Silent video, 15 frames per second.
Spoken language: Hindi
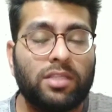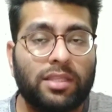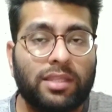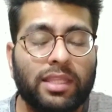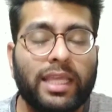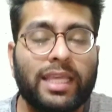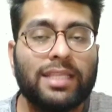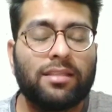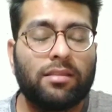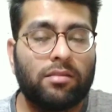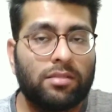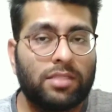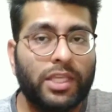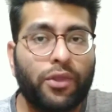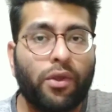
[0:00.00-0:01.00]
जितने
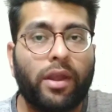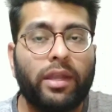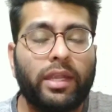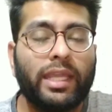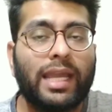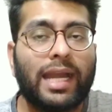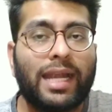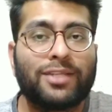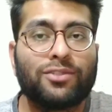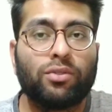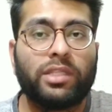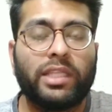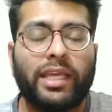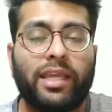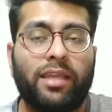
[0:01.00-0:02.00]
सिक्योरिटी गार्ड्स
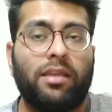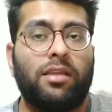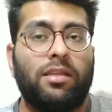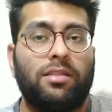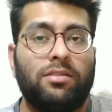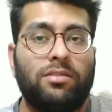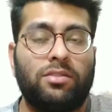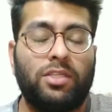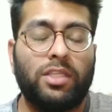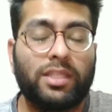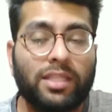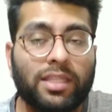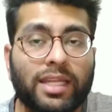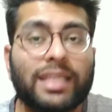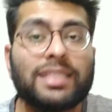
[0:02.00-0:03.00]
होते हैं
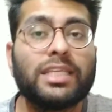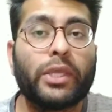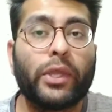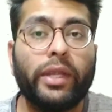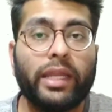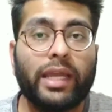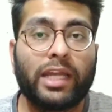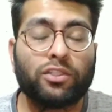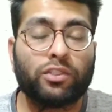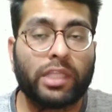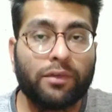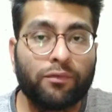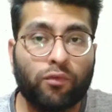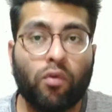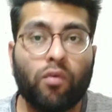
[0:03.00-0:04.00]
जितने सिक्योरिटी गार्ड्स
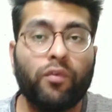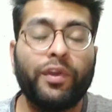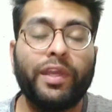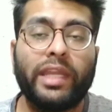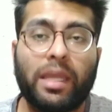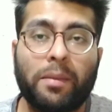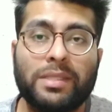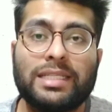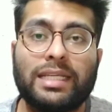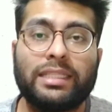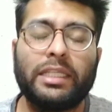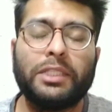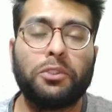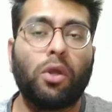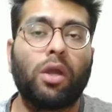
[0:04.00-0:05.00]
होते हैं वो वो एरिया में
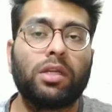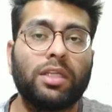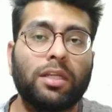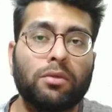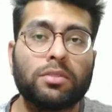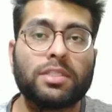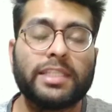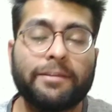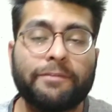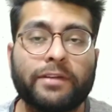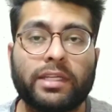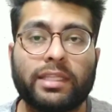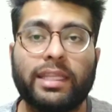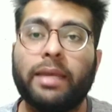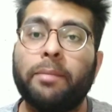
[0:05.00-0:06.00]
जाते हैं डॉक्टर को सेव
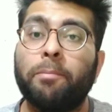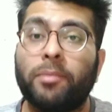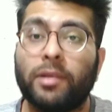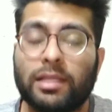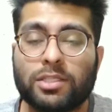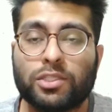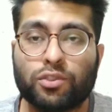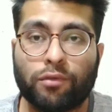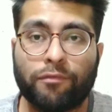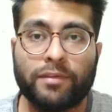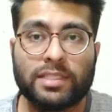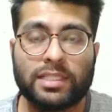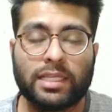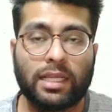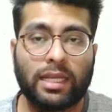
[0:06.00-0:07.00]
करते हैं प्लस जो
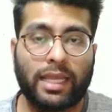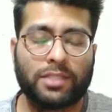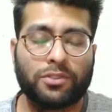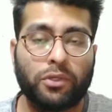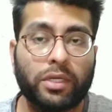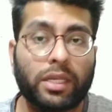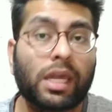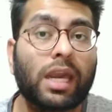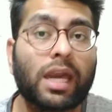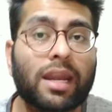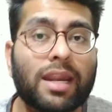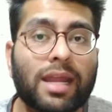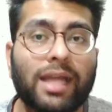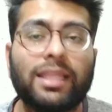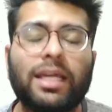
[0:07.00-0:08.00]
फिजिकल एसोल्ट
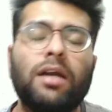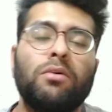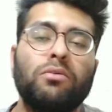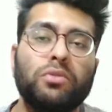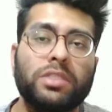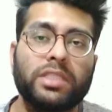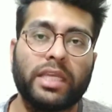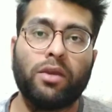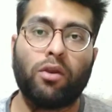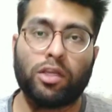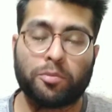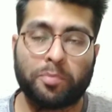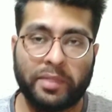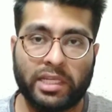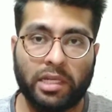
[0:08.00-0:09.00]
कर रहा था उससे
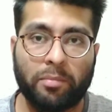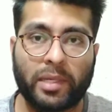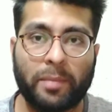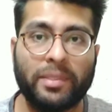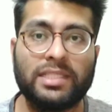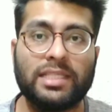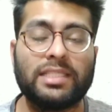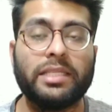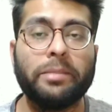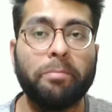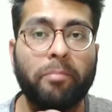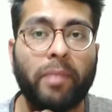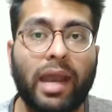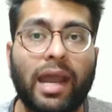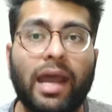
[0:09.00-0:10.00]
हॉस्पिटल प्रेमिस से
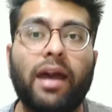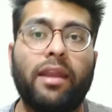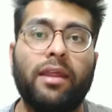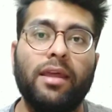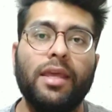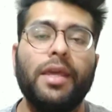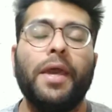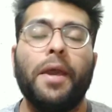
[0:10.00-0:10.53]
बाहर